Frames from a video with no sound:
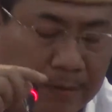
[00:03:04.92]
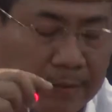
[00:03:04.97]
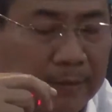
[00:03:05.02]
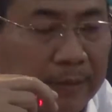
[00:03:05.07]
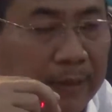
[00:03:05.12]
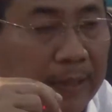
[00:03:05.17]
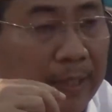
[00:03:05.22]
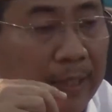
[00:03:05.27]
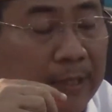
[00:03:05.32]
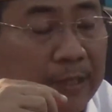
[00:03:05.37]

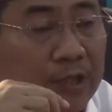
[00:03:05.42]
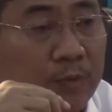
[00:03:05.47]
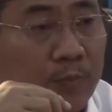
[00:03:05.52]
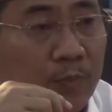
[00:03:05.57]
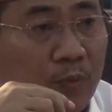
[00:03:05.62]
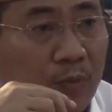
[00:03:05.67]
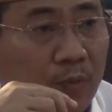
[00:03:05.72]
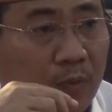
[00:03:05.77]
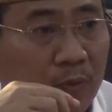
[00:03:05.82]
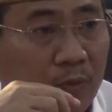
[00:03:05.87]
tanggal
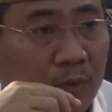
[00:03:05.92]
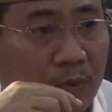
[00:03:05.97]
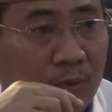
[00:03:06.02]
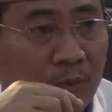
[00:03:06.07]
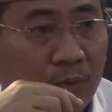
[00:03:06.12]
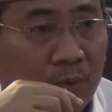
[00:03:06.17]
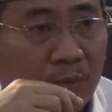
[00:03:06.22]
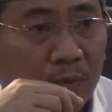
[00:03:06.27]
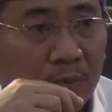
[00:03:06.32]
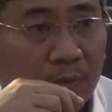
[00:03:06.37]

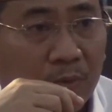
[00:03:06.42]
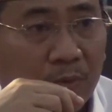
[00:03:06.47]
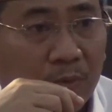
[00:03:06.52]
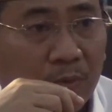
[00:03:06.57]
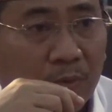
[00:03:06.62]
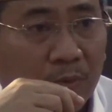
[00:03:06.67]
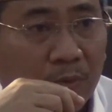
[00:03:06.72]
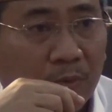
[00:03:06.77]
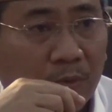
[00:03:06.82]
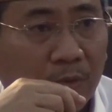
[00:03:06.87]

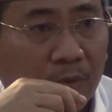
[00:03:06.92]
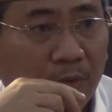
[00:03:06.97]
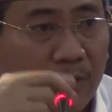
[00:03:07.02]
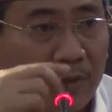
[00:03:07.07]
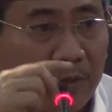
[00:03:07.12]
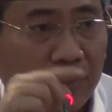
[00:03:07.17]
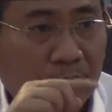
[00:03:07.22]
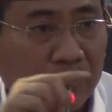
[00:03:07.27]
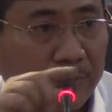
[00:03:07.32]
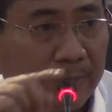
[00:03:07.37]
10
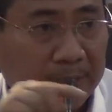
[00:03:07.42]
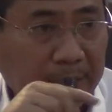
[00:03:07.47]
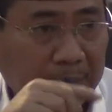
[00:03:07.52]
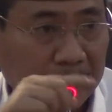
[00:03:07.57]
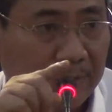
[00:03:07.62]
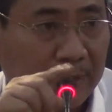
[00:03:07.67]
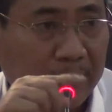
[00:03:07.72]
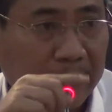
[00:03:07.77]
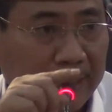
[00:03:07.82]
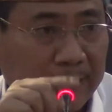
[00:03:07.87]
itu cuma
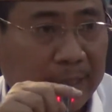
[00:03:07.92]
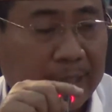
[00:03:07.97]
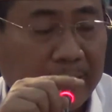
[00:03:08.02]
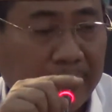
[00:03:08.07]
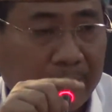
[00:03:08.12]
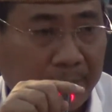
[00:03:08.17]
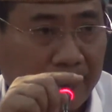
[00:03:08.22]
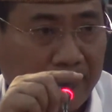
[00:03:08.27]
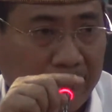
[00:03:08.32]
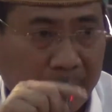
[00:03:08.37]
satu hari
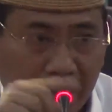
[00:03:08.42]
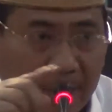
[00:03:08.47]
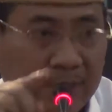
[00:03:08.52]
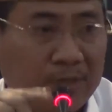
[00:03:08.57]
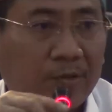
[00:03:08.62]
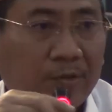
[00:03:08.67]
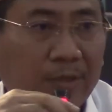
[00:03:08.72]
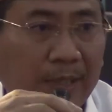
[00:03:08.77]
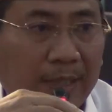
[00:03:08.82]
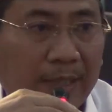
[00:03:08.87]
ini
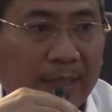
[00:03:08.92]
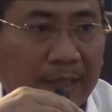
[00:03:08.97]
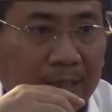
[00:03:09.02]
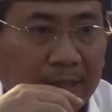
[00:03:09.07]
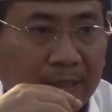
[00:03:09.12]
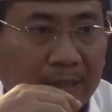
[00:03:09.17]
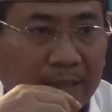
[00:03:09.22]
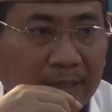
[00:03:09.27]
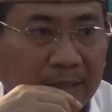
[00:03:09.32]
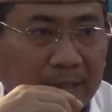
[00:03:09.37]
besok pak.
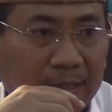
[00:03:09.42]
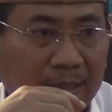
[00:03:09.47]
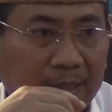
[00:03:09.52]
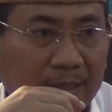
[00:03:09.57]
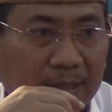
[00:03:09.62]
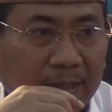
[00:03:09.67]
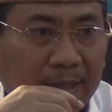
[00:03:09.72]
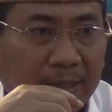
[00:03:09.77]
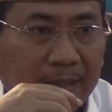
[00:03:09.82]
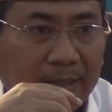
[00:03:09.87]

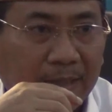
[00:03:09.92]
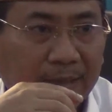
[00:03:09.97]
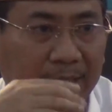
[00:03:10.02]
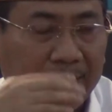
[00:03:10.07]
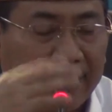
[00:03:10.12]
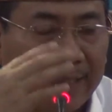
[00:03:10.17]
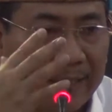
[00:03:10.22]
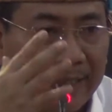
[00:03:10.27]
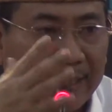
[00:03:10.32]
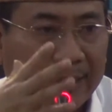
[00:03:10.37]
Nah
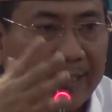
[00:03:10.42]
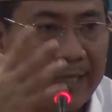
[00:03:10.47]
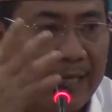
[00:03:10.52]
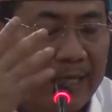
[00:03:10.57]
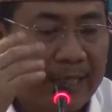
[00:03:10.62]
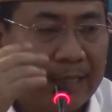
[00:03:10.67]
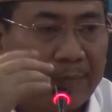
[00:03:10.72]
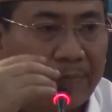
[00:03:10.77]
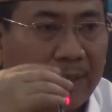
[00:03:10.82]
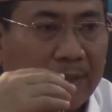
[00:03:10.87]
ini yang
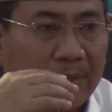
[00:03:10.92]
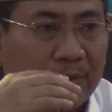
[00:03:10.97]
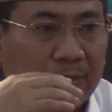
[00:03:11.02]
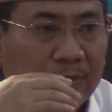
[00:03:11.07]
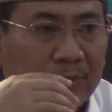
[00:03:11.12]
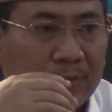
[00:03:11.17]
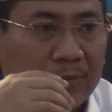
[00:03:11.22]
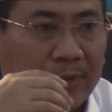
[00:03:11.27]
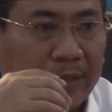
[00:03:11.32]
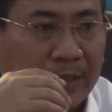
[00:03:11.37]
diharapkan
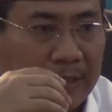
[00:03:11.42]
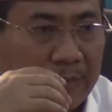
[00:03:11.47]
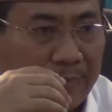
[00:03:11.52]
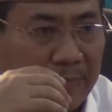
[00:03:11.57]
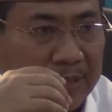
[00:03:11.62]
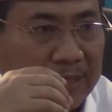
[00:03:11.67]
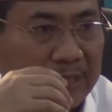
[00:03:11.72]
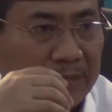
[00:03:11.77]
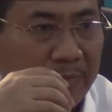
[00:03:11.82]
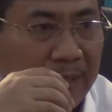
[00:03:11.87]
untuk kita
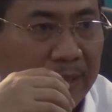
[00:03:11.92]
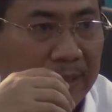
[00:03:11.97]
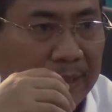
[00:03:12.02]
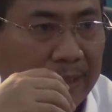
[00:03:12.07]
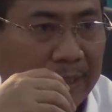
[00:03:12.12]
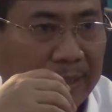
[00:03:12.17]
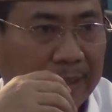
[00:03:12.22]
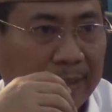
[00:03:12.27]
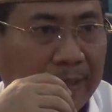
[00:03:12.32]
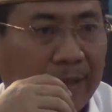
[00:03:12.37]

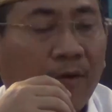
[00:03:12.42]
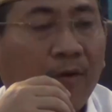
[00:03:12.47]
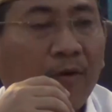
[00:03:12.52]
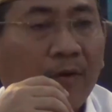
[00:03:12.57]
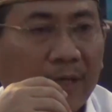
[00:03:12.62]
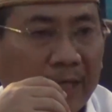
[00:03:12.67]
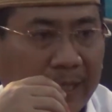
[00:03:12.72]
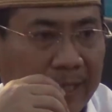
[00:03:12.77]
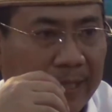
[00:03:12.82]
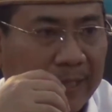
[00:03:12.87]
maksimalkan
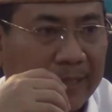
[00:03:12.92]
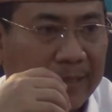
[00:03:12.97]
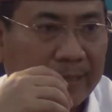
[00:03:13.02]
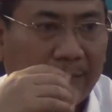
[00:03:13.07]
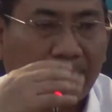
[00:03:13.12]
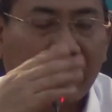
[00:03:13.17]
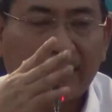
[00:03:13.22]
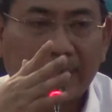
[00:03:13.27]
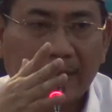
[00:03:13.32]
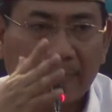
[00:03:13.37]
oleh
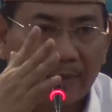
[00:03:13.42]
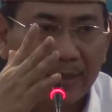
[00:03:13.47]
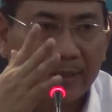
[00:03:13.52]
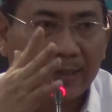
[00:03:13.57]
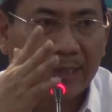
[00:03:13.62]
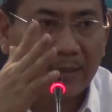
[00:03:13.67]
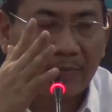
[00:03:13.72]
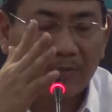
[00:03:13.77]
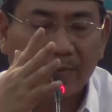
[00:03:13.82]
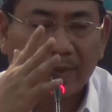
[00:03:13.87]

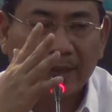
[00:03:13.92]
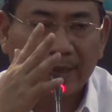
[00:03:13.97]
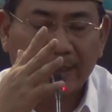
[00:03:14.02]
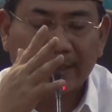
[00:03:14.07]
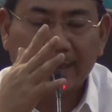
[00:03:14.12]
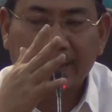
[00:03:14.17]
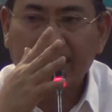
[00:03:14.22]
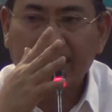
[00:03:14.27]
teman-teman kabupaten